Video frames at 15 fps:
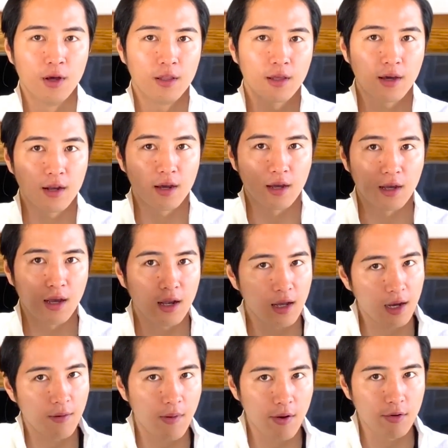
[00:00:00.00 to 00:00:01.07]
だから柄
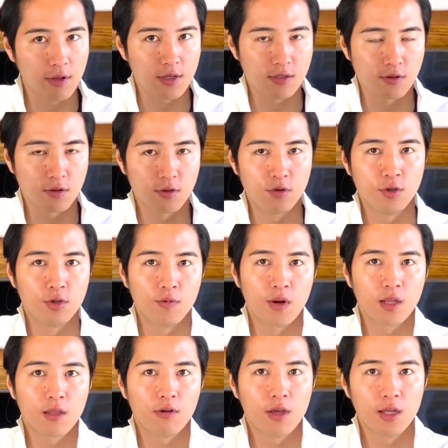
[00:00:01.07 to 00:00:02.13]
が悪いですっていうふうに言わ
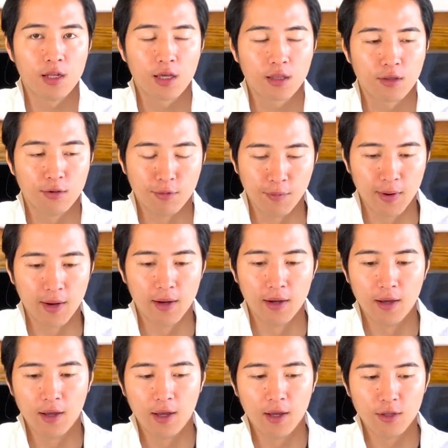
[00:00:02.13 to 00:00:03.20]
れてるエリアっていうのは
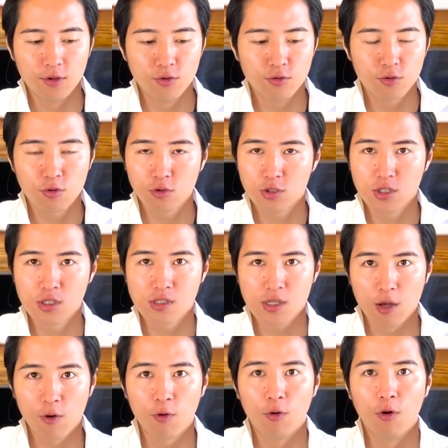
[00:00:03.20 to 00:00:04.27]
入居審
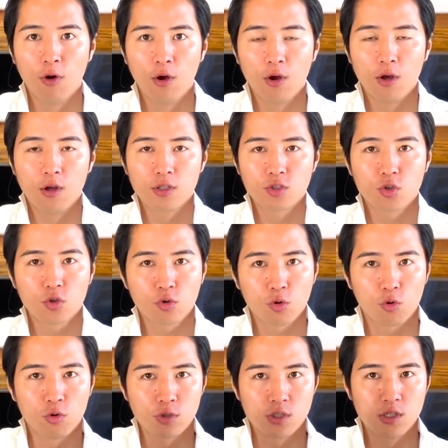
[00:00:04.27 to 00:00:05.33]
査をちょっ
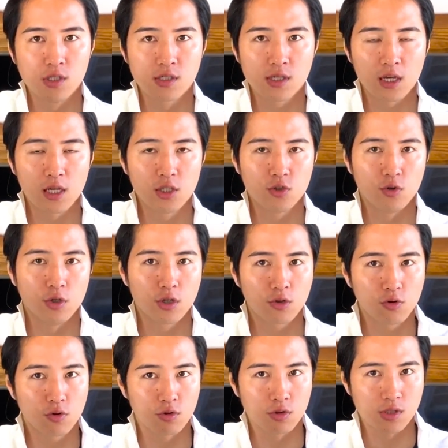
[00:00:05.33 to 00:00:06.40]
と審査基準を低
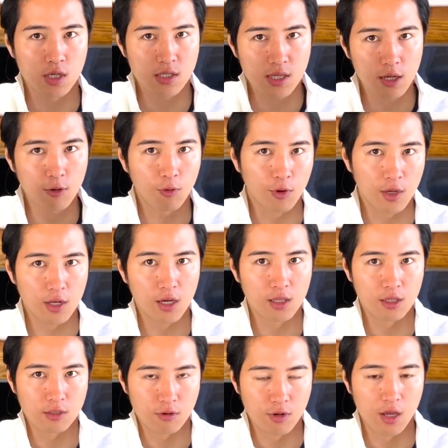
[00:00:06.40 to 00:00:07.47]
くせざるを得ないん
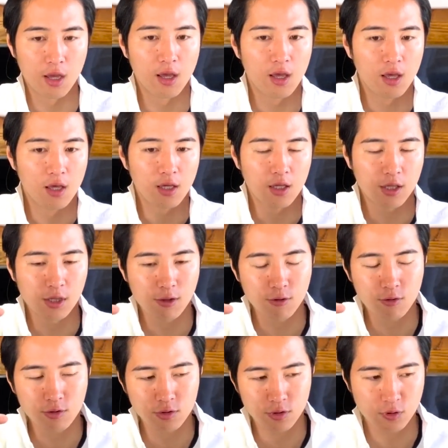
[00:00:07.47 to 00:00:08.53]
ですよね。低
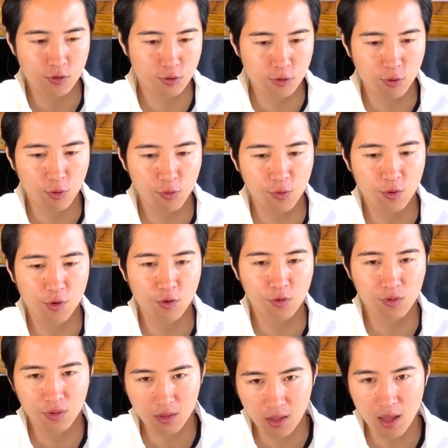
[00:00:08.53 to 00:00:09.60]
くすることによっ
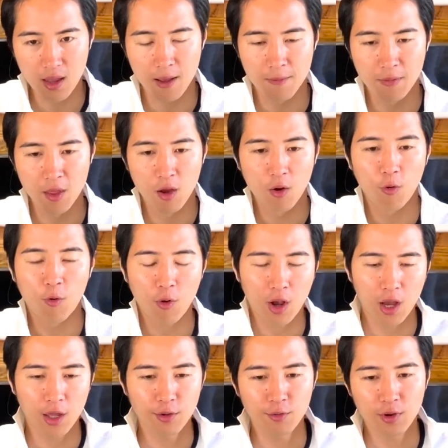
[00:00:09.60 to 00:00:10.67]
て
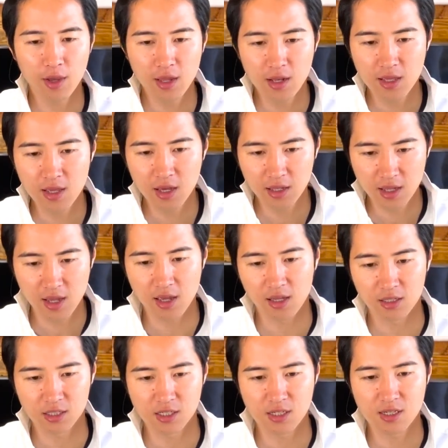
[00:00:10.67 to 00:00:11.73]
他のエリア
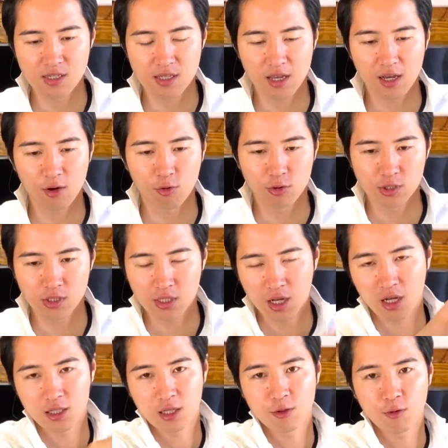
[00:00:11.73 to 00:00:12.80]
で審査が落ちた
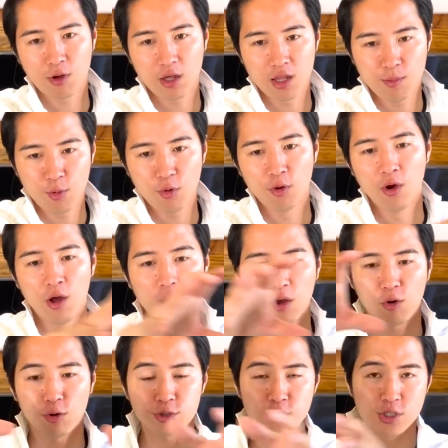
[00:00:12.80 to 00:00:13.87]
方とかでも、
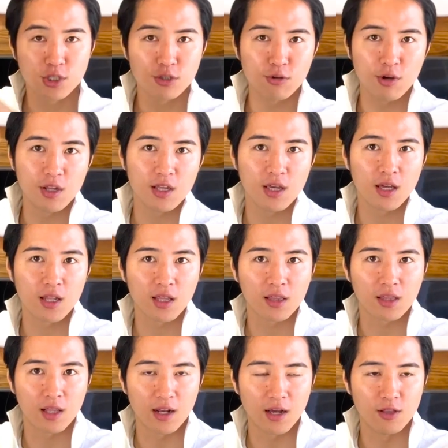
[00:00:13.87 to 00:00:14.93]
こっちのエリア
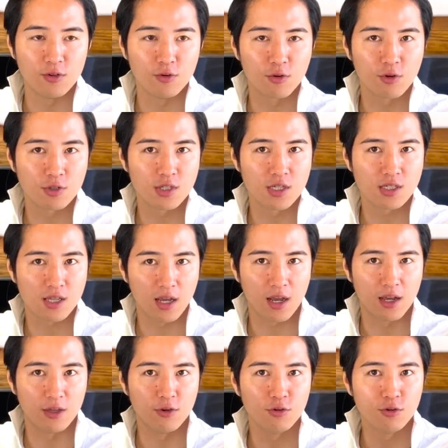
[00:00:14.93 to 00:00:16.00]
だったら入居審査
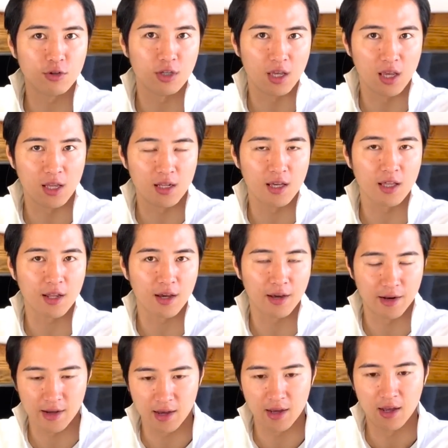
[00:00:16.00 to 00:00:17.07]
が緩いエリアだ
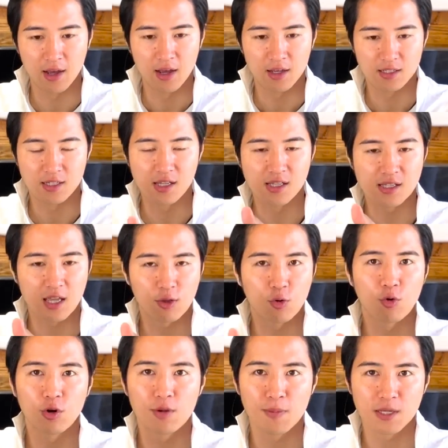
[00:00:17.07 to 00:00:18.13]
から審査
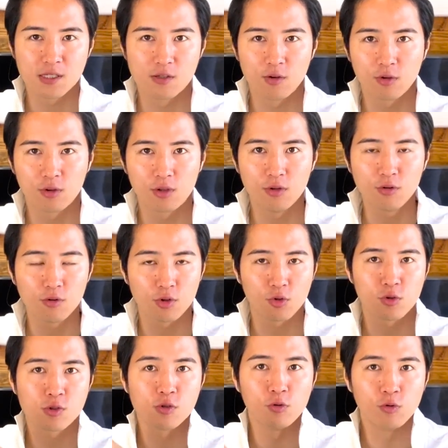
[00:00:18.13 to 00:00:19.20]
通りますよっていうのを
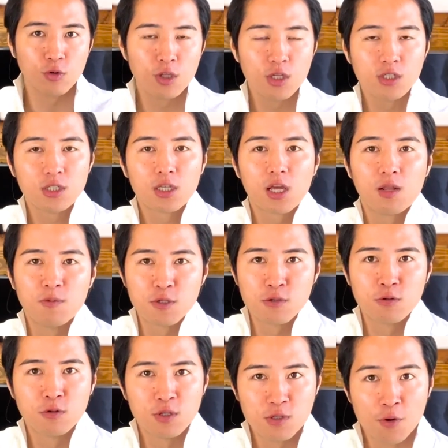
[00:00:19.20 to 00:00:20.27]
一つの売りにしてたりもす
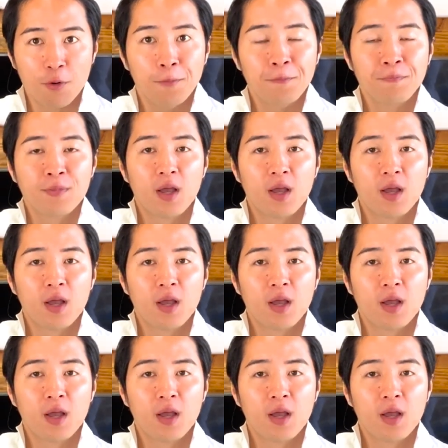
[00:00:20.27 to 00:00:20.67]
るんですよ。